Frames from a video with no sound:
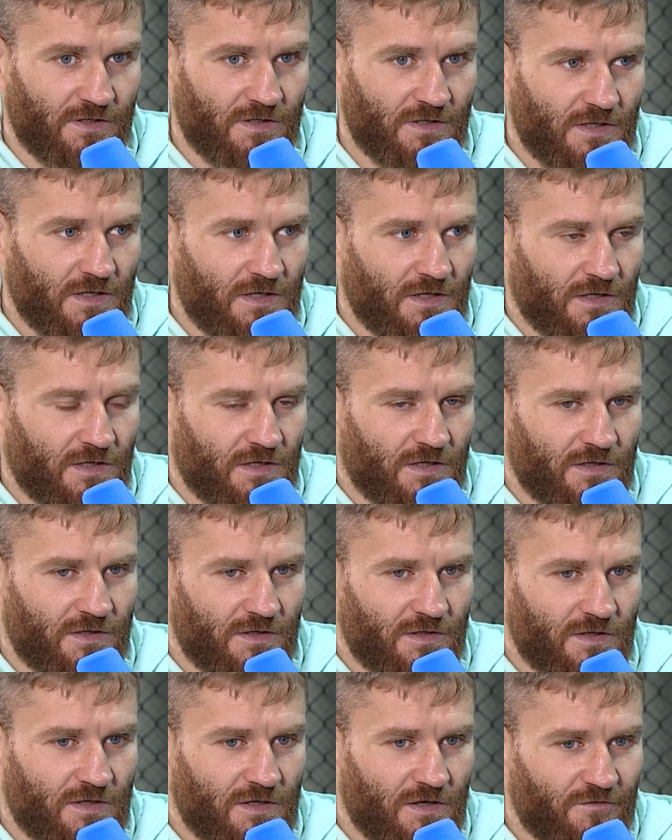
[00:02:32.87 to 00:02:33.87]

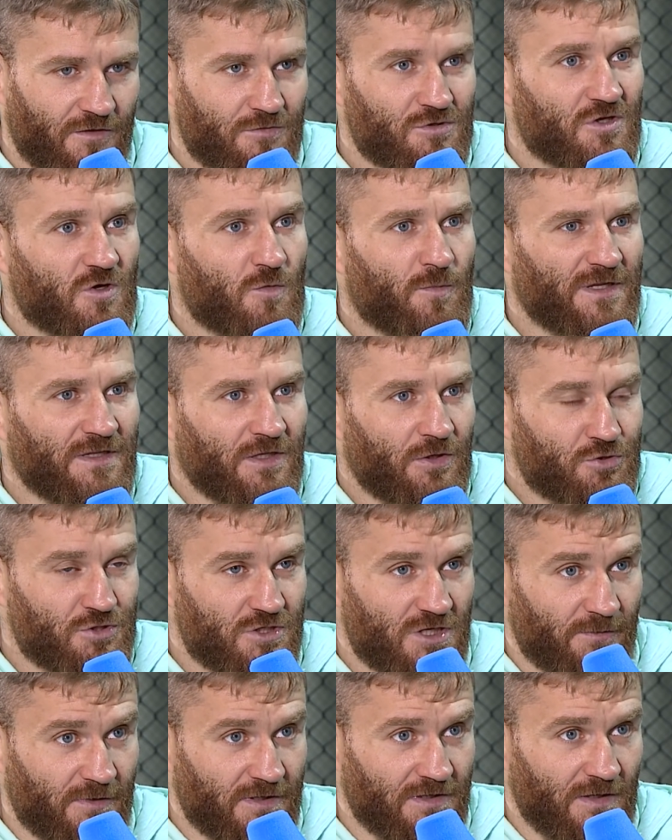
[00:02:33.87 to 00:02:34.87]
E, wiem, że tego parteru
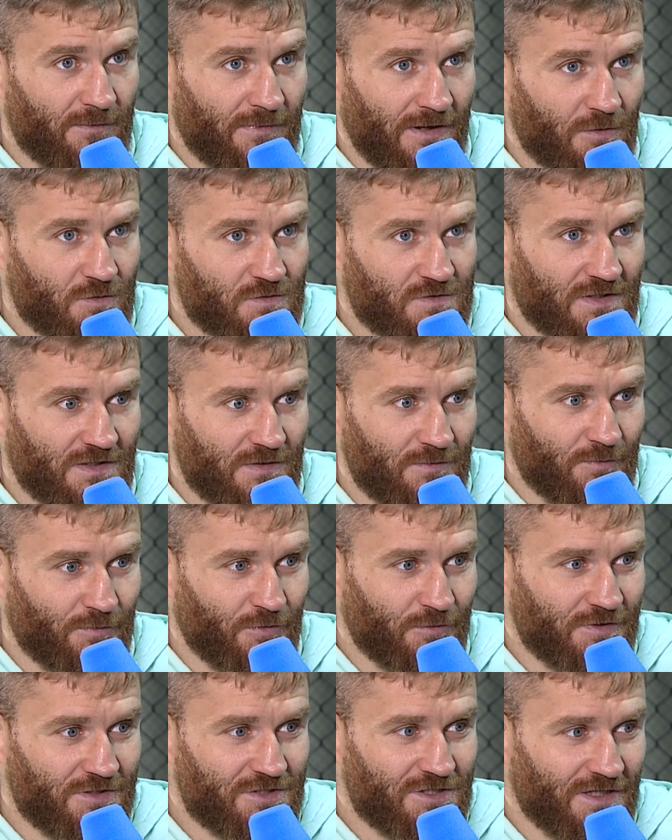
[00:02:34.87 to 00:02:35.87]
się nie będę bał, co za tym
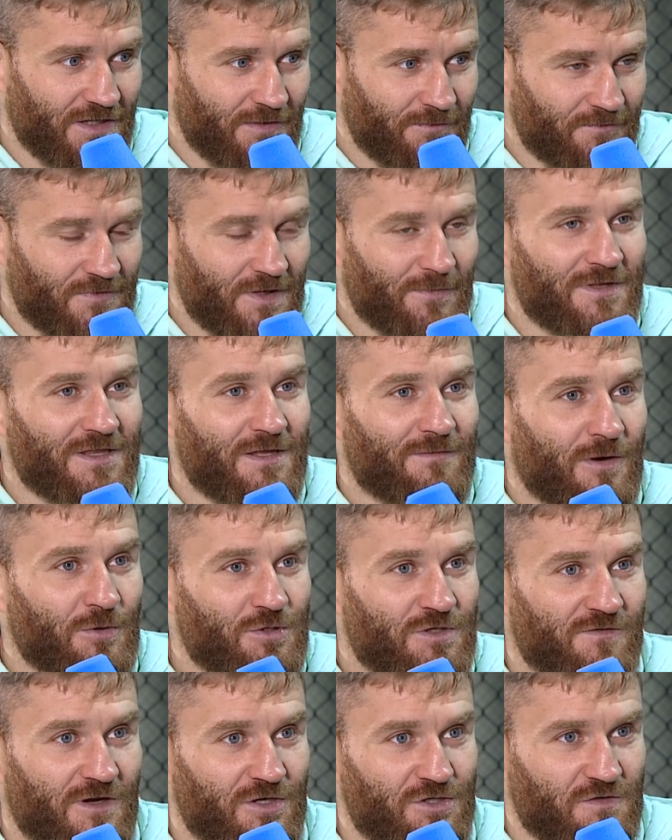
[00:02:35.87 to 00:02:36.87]
idzie, nie będę
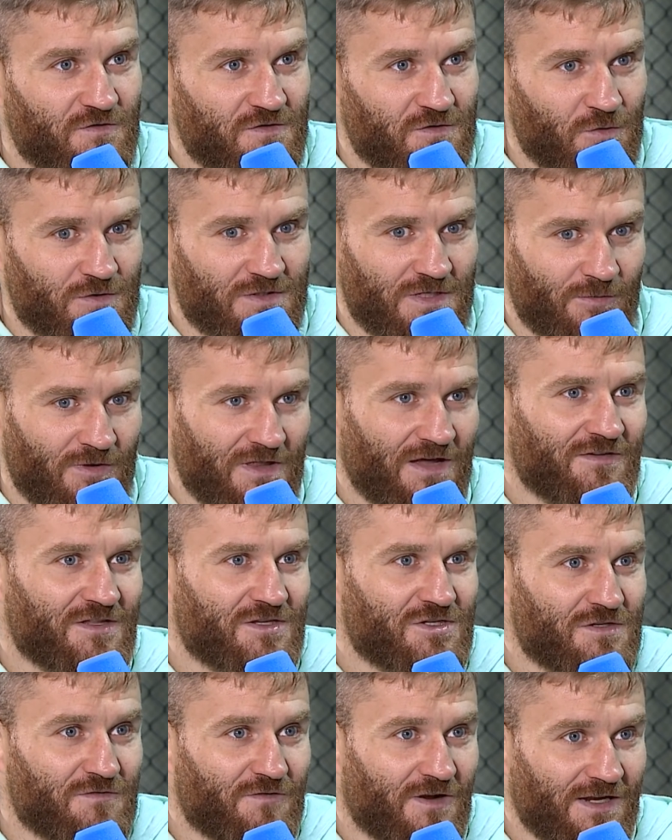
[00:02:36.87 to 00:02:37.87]
bał się walczyć w stójce, bo
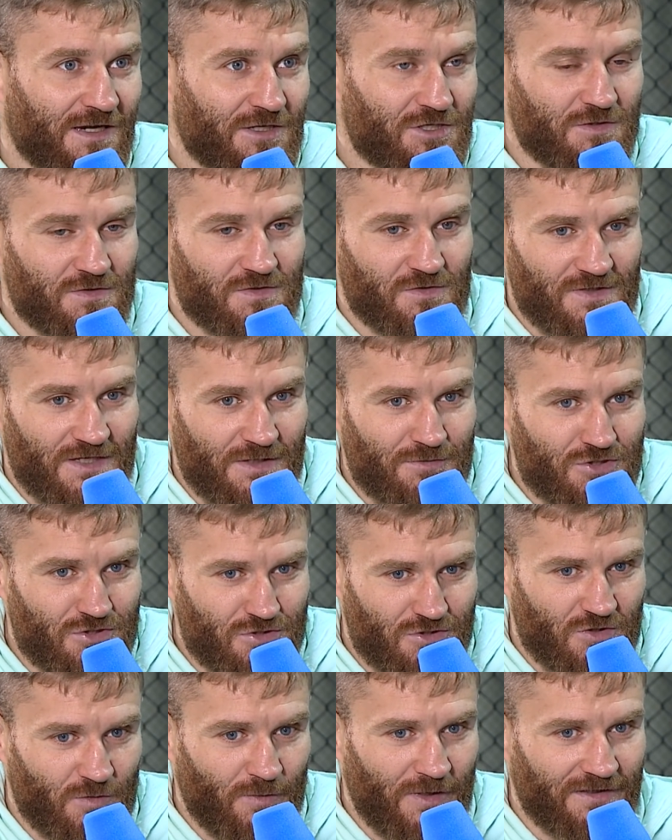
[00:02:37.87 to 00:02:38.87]
nawet jeżeli walka się zostanie
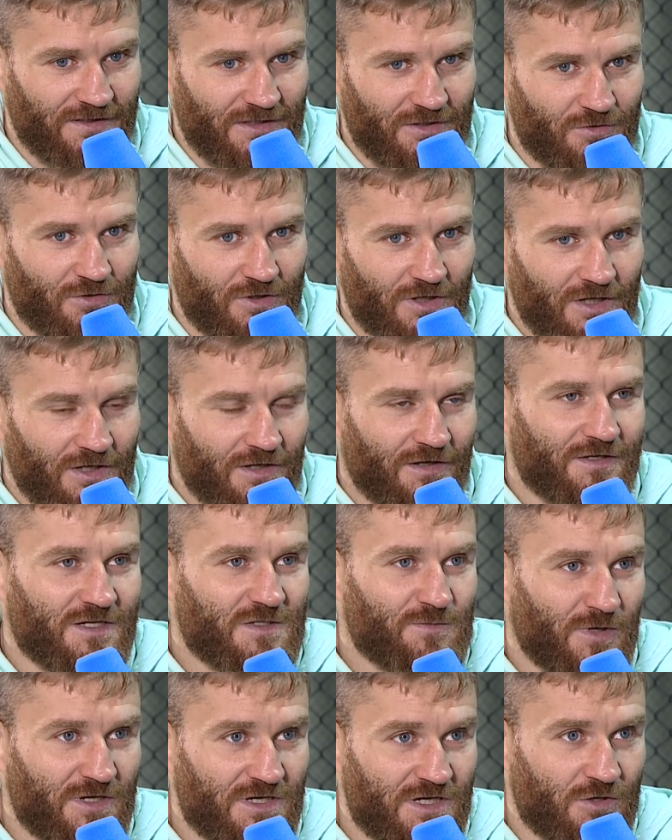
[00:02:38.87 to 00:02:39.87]
przeniesiona do parteru,
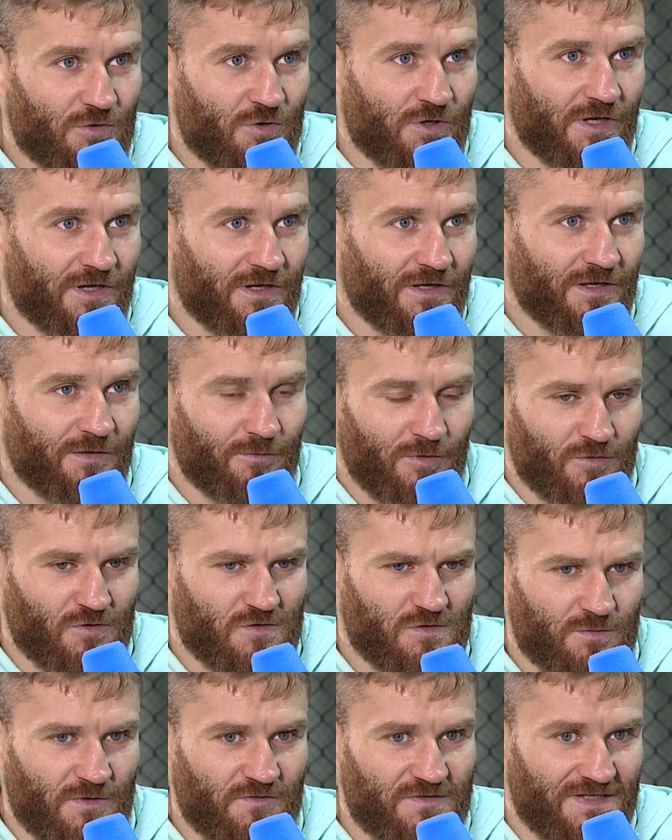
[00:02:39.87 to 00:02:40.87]
nie spanikuję, po
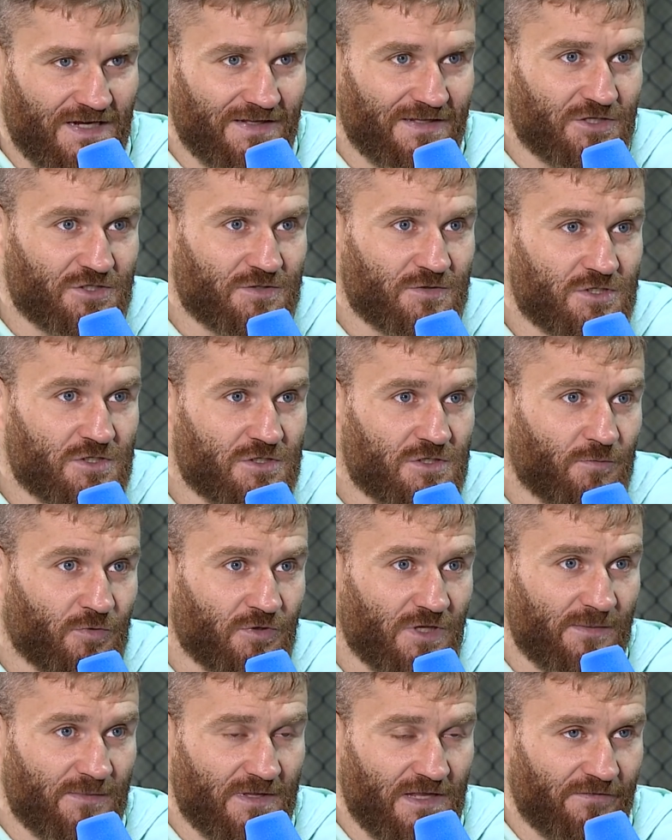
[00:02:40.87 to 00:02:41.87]
prostu sobie wstanę, czy, czy, czy
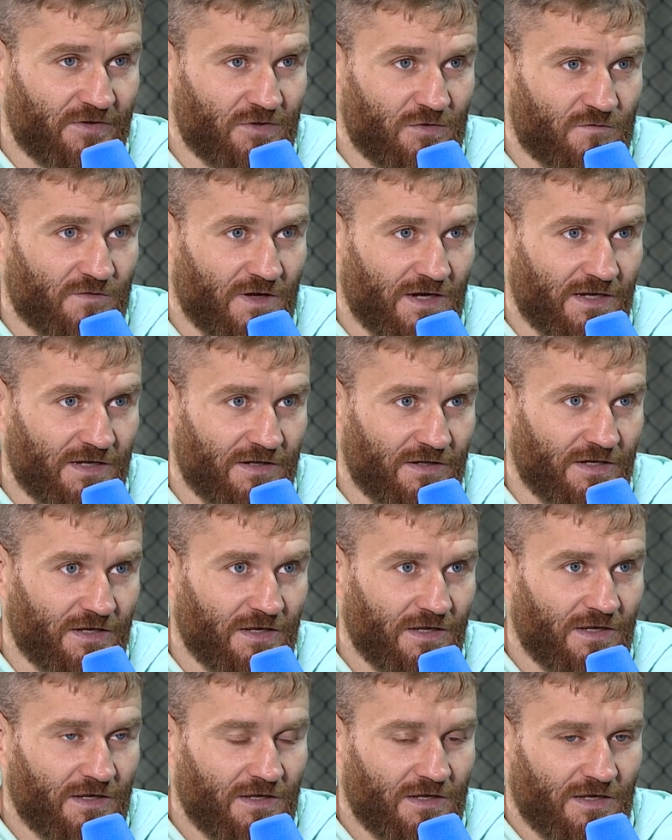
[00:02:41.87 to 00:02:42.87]
podejmę nawet tą walkę
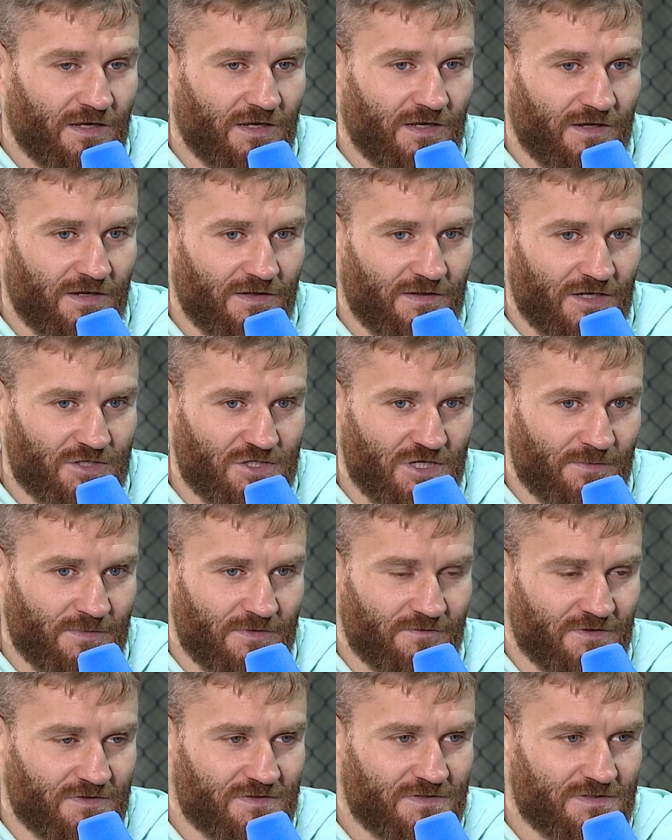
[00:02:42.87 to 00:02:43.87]
e, na
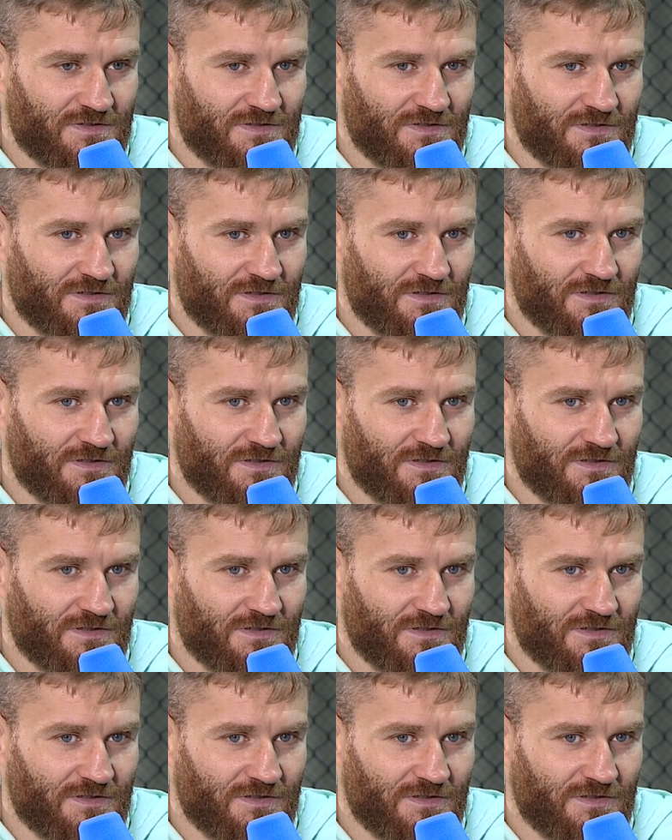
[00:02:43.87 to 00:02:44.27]
ziemi, więc